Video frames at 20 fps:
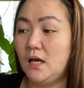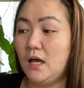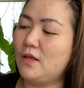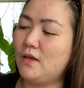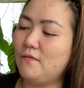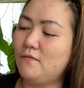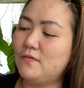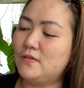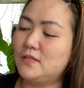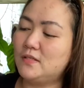
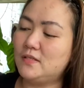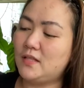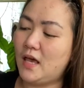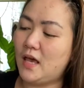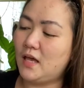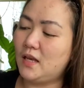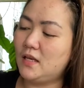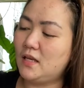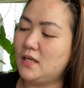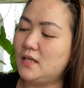Thieves
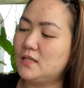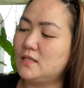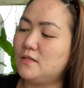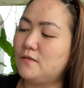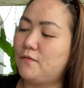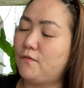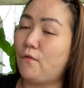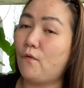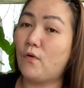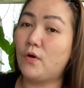then is
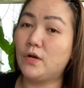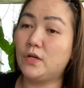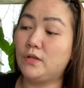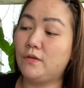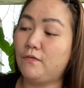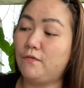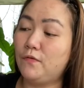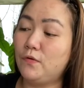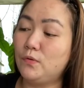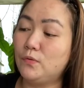for
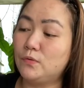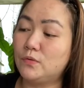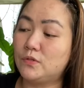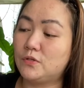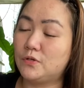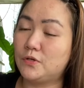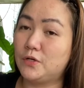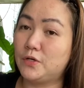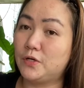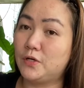
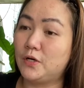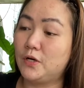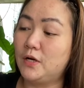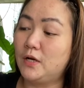diffuser